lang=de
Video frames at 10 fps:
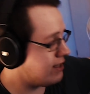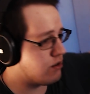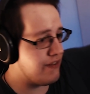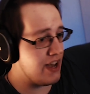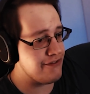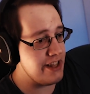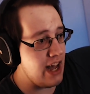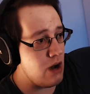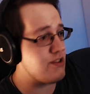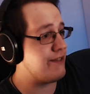ihn und werft ihn
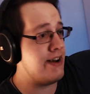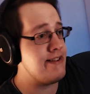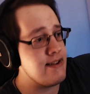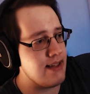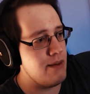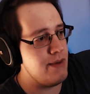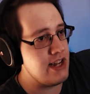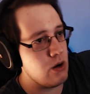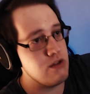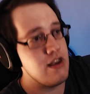raus. Ich weiß, er ist drei
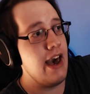Meter groß.